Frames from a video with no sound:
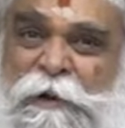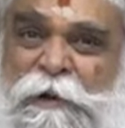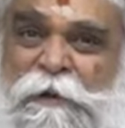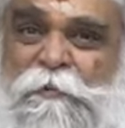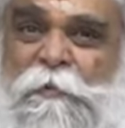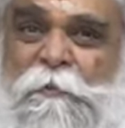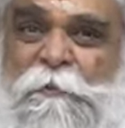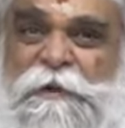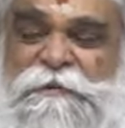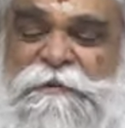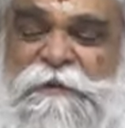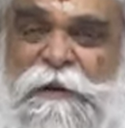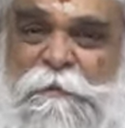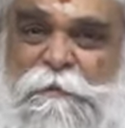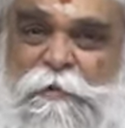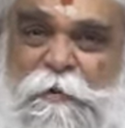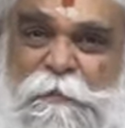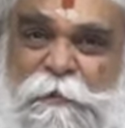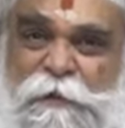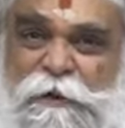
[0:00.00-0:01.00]
భూములను
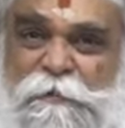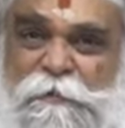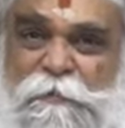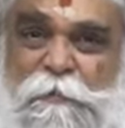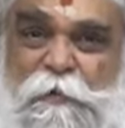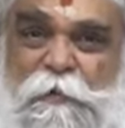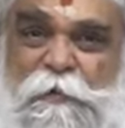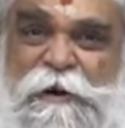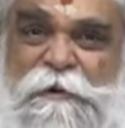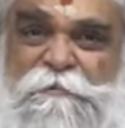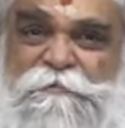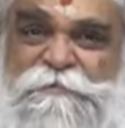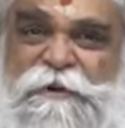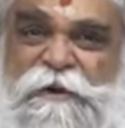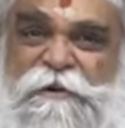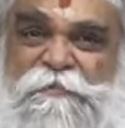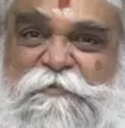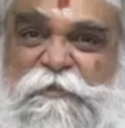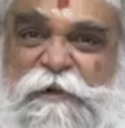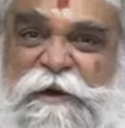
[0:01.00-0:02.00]
ప్రజల భూములను భూ
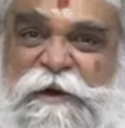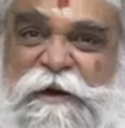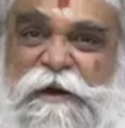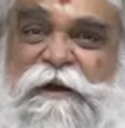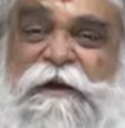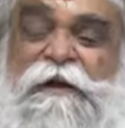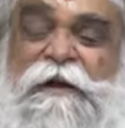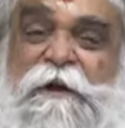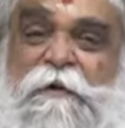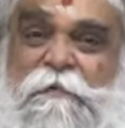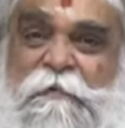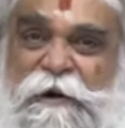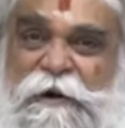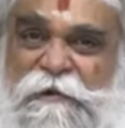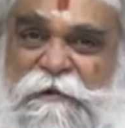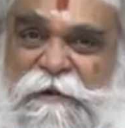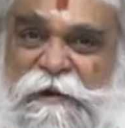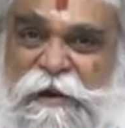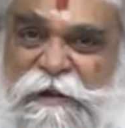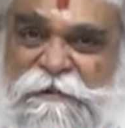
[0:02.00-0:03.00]
కబ్జా ద్వారా
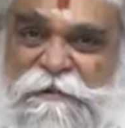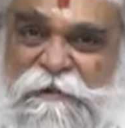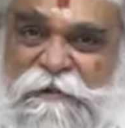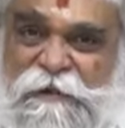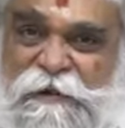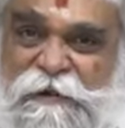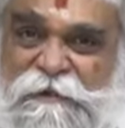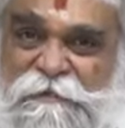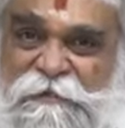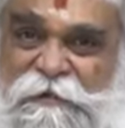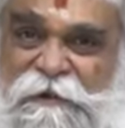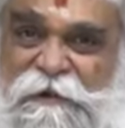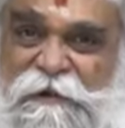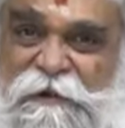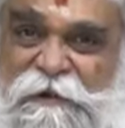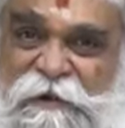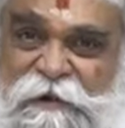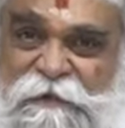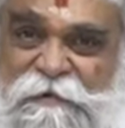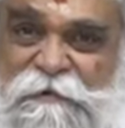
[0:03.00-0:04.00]
వాళ్ళు రాత్రి రాత్రి
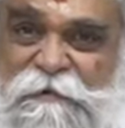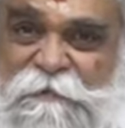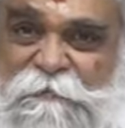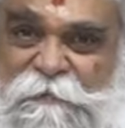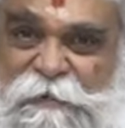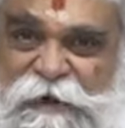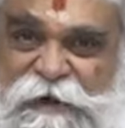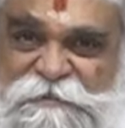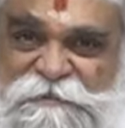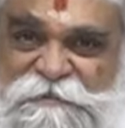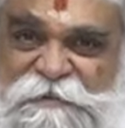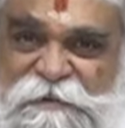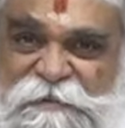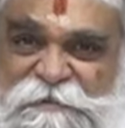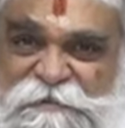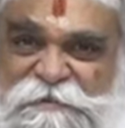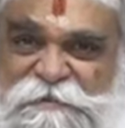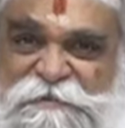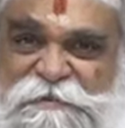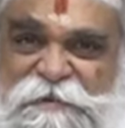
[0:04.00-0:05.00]
రికార్డులు మార్చి
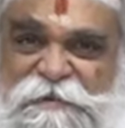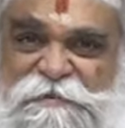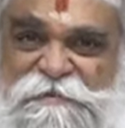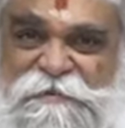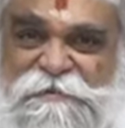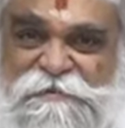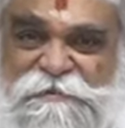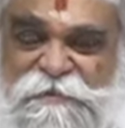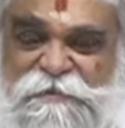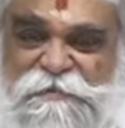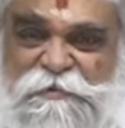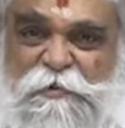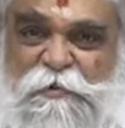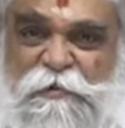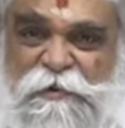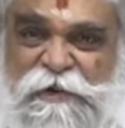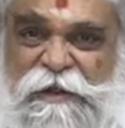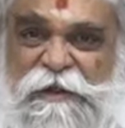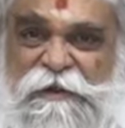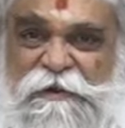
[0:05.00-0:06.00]
రిజిస్ట్రేషన్
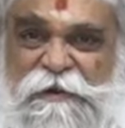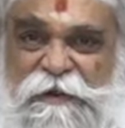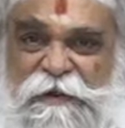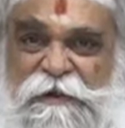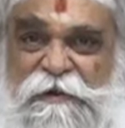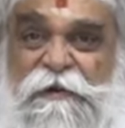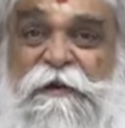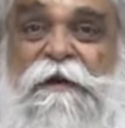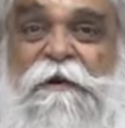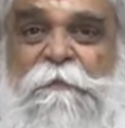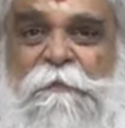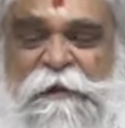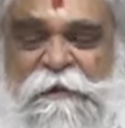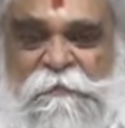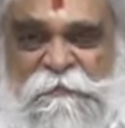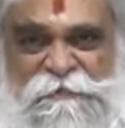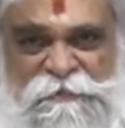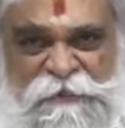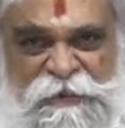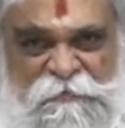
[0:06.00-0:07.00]
చేసుకోవటాన్ని
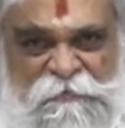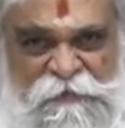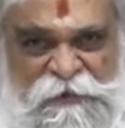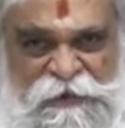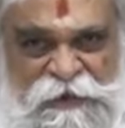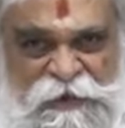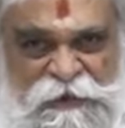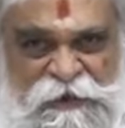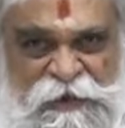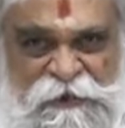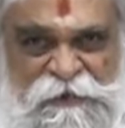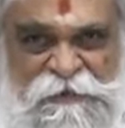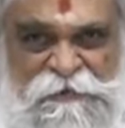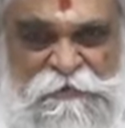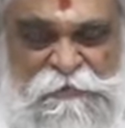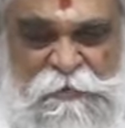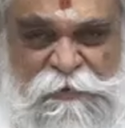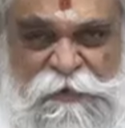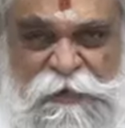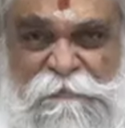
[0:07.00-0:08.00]
మనం తీవ్రంగా
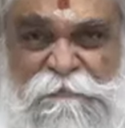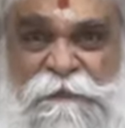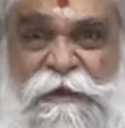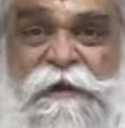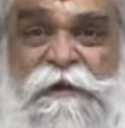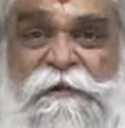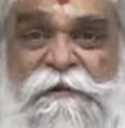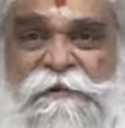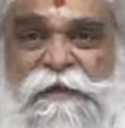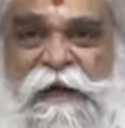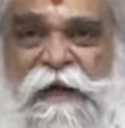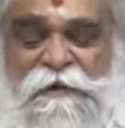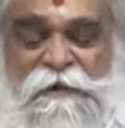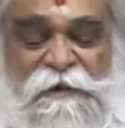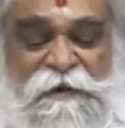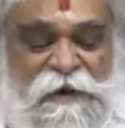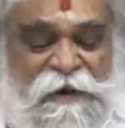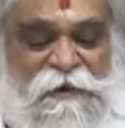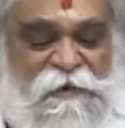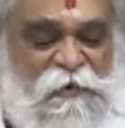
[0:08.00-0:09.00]
ఖండిస్తున్నాం
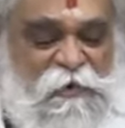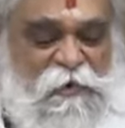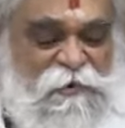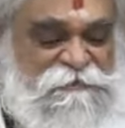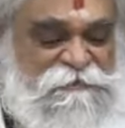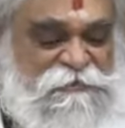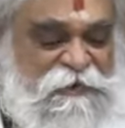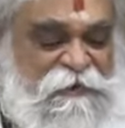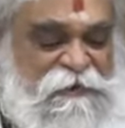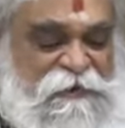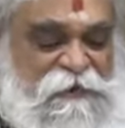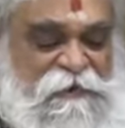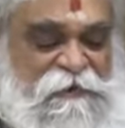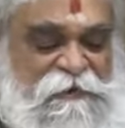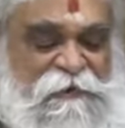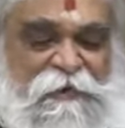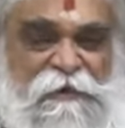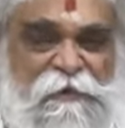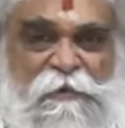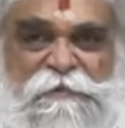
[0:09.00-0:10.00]
దాన్ని కంట్రోల్
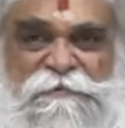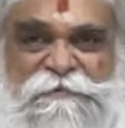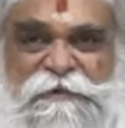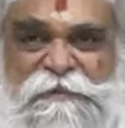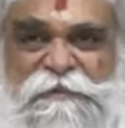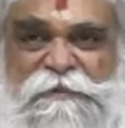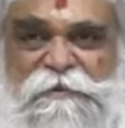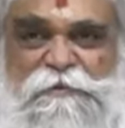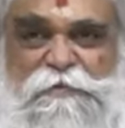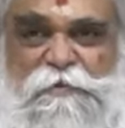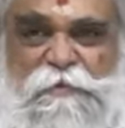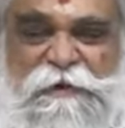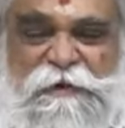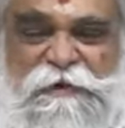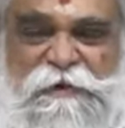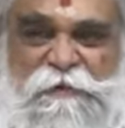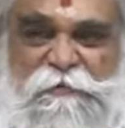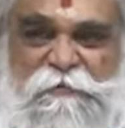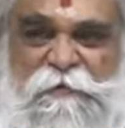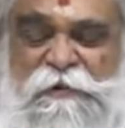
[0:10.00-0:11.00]
చేయడానికి ఈ రోజున
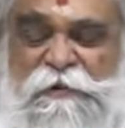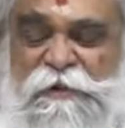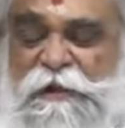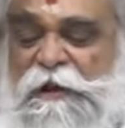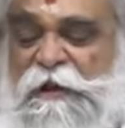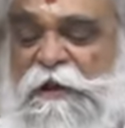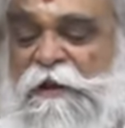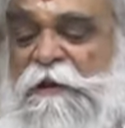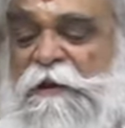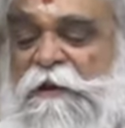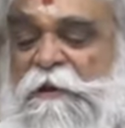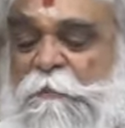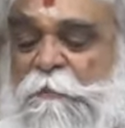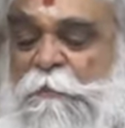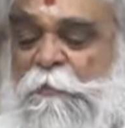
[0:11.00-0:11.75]
తీసుకునేటటువంటి